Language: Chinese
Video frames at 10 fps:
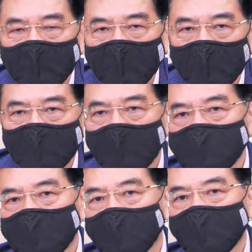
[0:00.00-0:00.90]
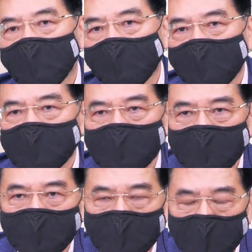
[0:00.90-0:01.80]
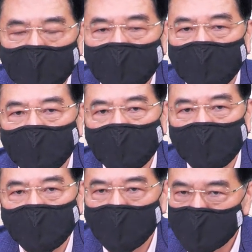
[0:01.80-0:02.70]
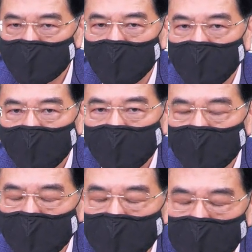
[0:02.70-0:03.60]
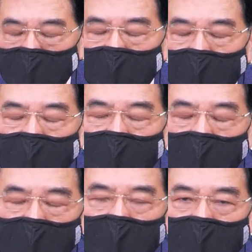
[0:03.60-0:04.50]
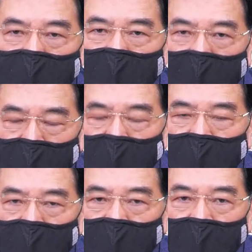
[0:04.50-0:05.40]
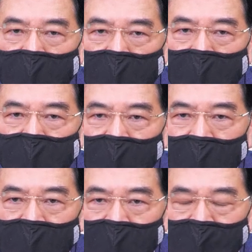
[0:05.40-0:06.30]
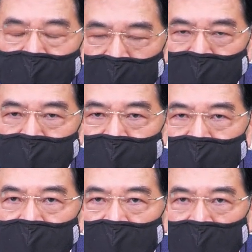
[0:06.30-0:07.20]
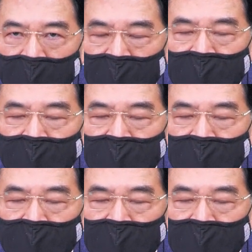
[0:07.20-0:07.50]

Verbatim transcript: 啊，当时跟你讲的电子股转空破底，但是呢，我说今年抗通膨，对不对？升息、钢